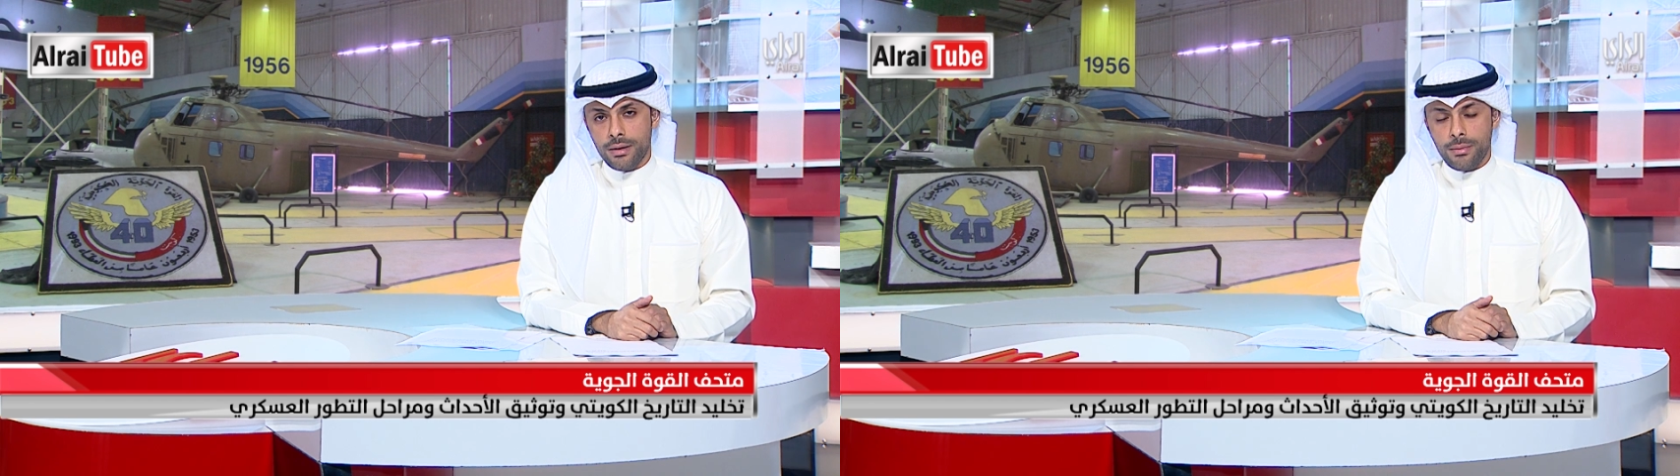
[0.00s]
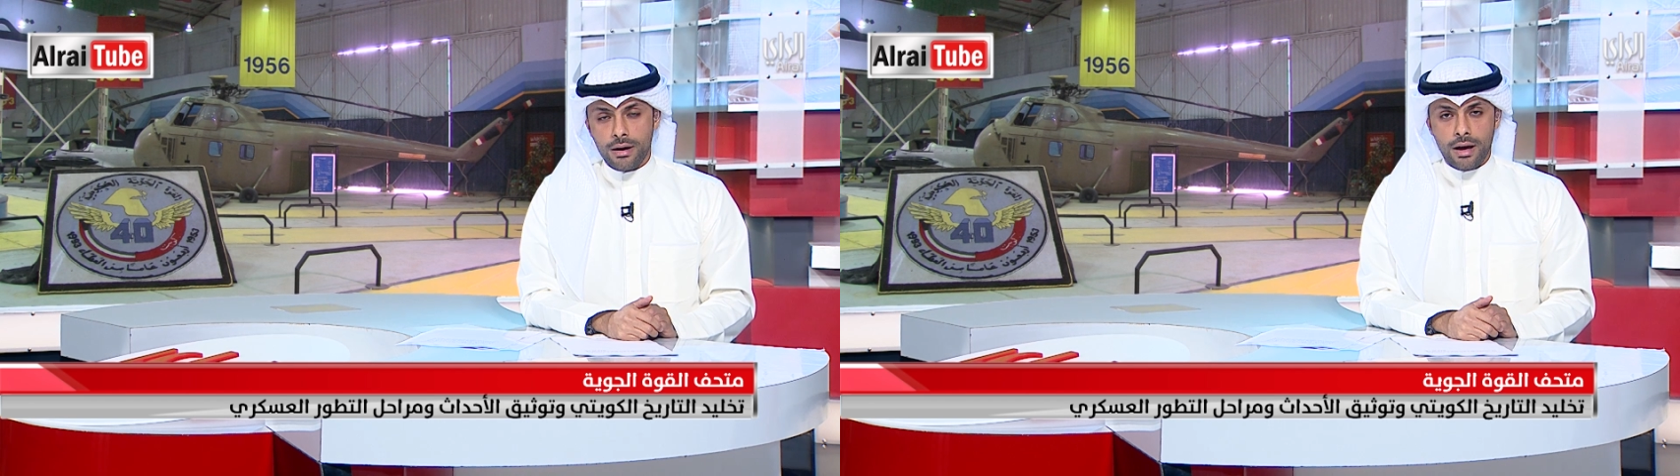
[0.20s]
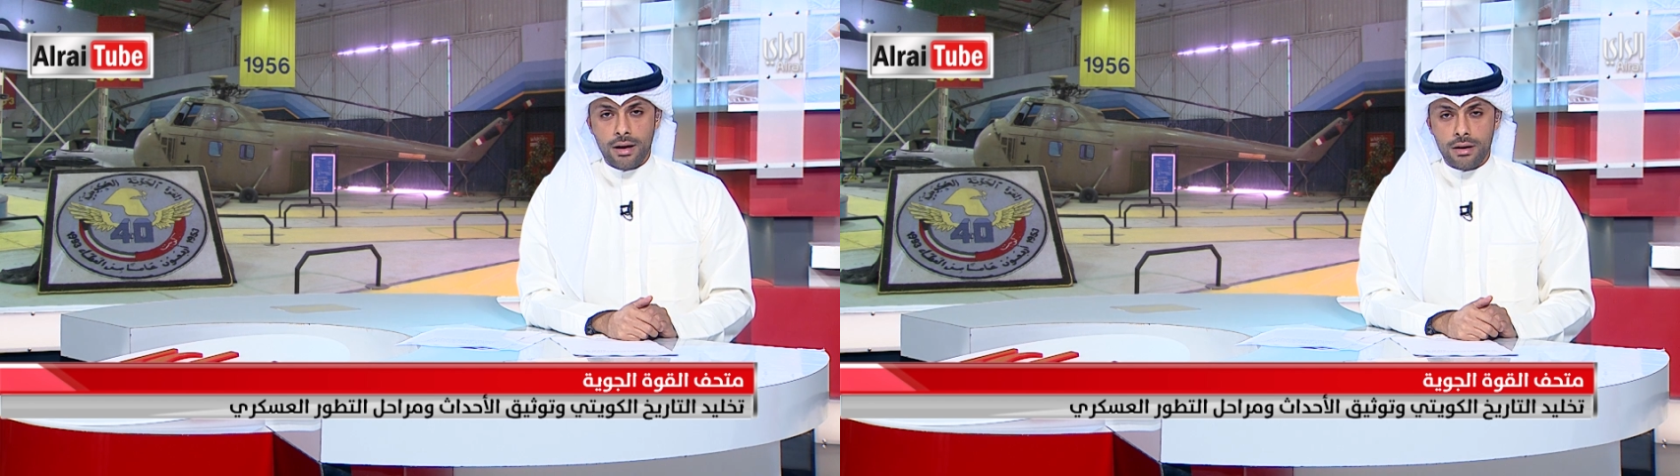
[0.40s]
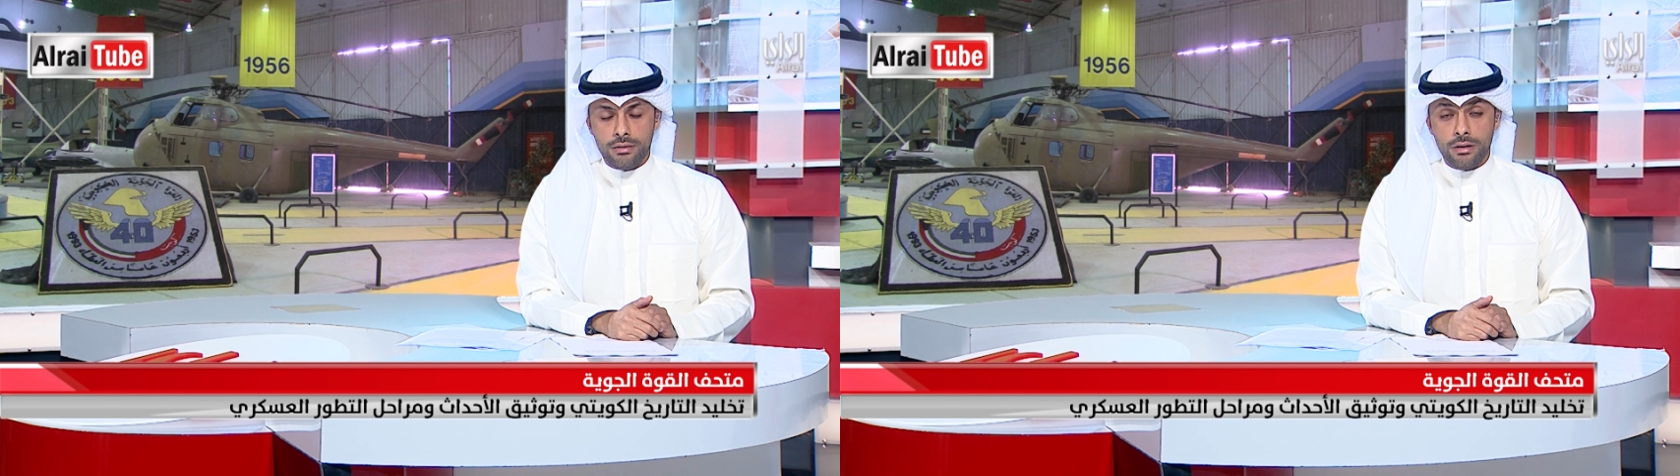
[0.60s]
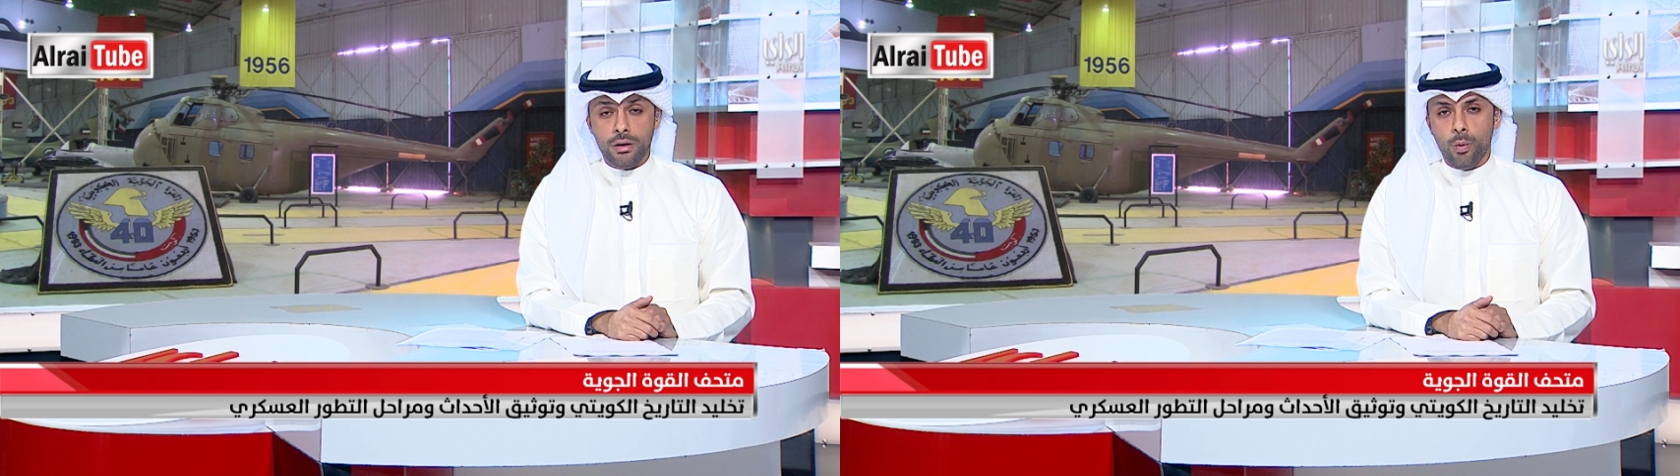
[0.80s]
مراحل
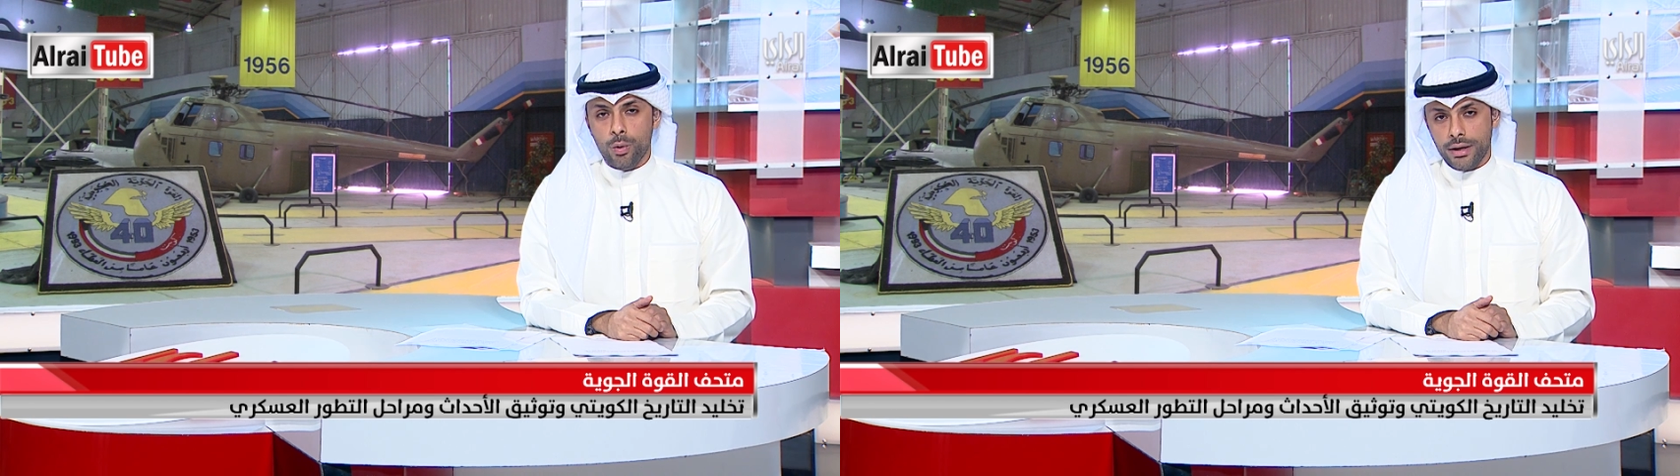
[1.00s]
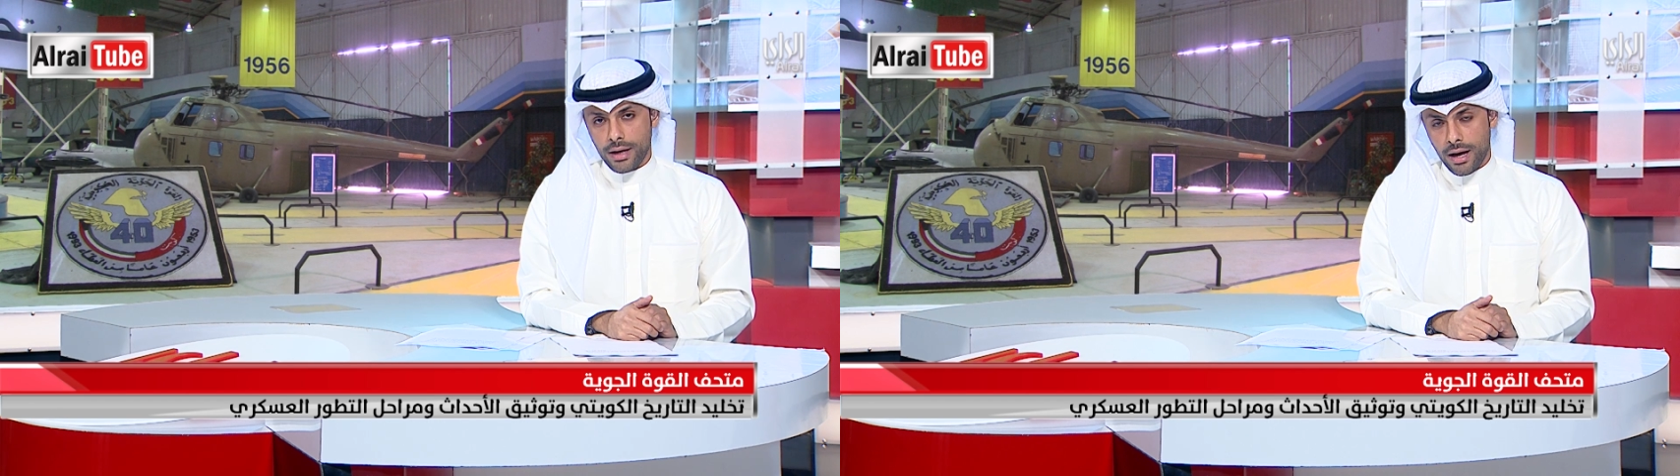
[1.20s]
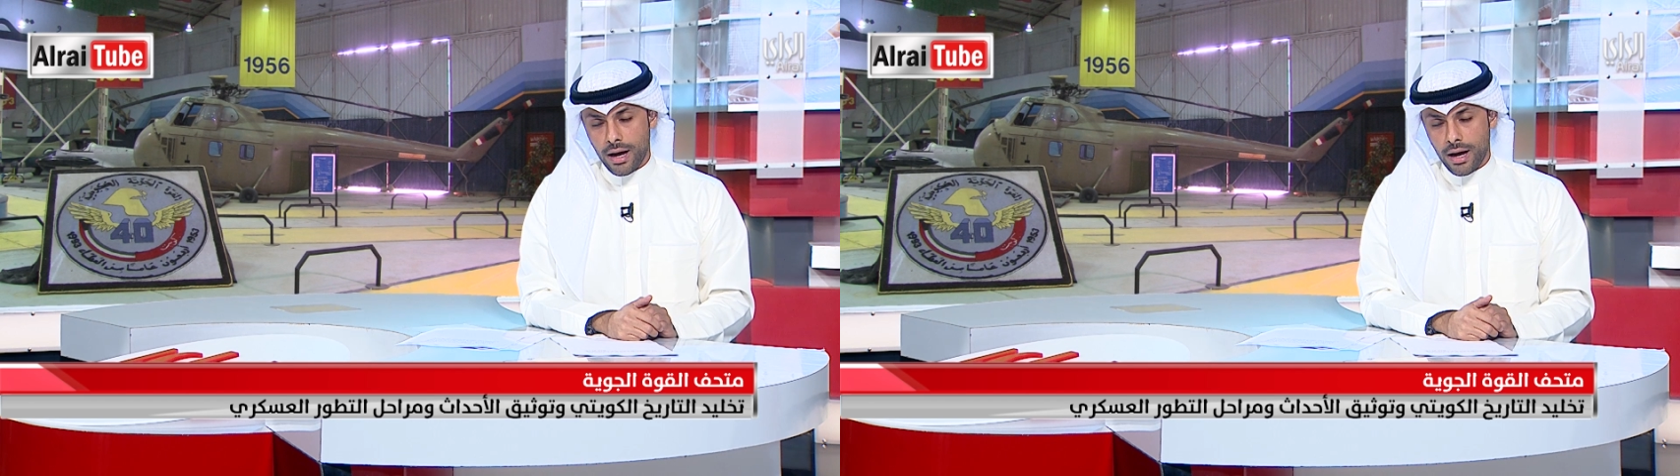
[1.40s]
تطورها